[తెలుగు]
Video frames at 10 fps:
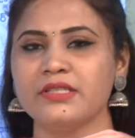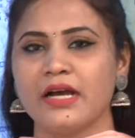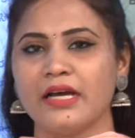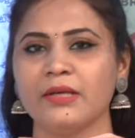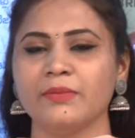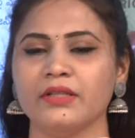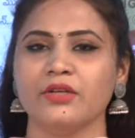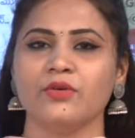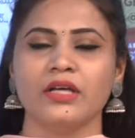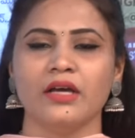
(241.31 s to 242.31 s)
చాలామంది
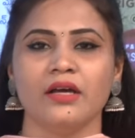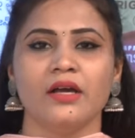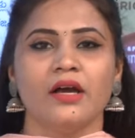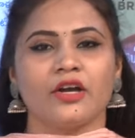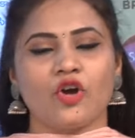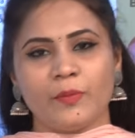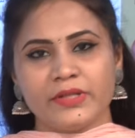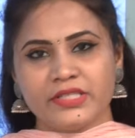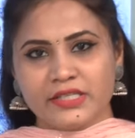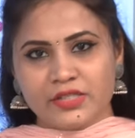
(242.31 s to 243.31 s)
కూడా
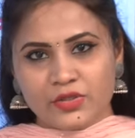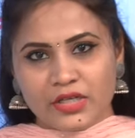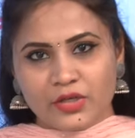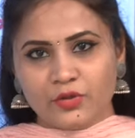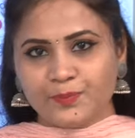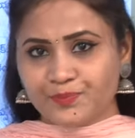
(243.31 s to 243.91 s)
కామెంట్స్ చేస్తున్నారు